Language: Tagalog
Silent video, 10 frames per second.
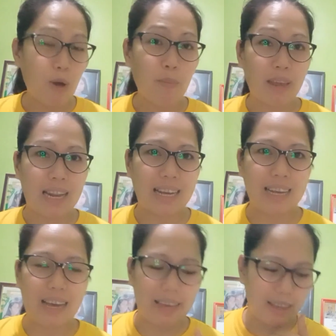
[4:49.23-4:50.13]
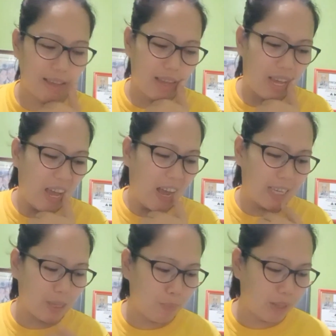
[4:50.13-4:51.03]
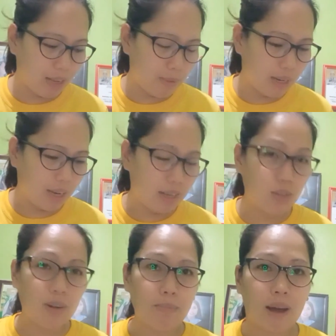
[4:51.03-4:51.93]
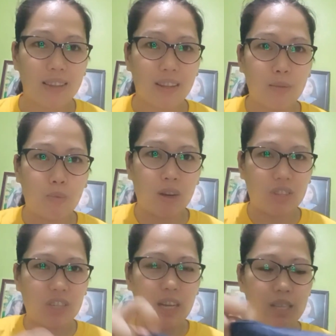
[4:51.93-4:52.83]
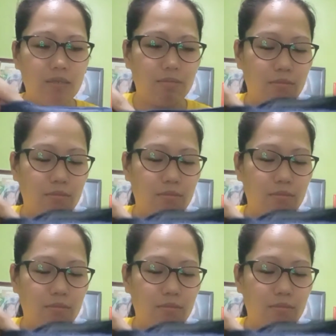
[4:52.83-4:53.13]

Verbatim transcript: ako mailagay. Kasi pwede ka maglagay dito ng bottle of water yan.